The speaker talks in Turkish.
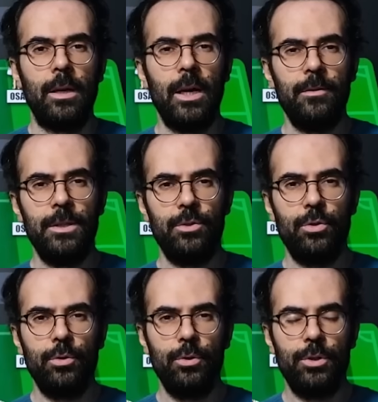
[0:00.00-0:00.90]
Karvan'ın
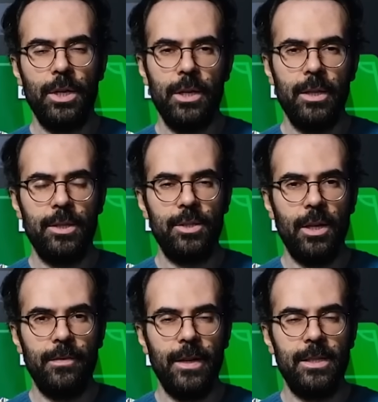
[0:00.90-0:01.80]
sunduğu Çekirdekçi
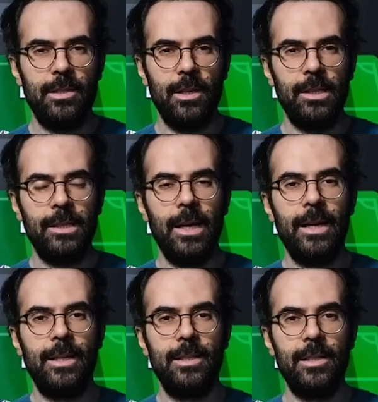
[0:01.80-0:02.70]
Tayfa Ekstra'dan
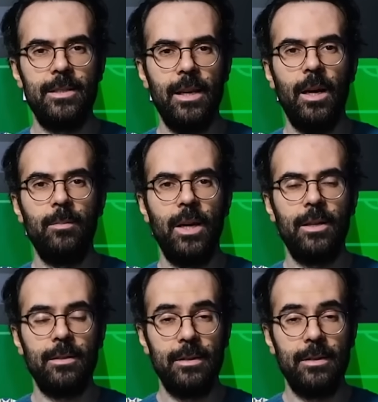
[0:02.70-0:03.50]
herkese selamlar.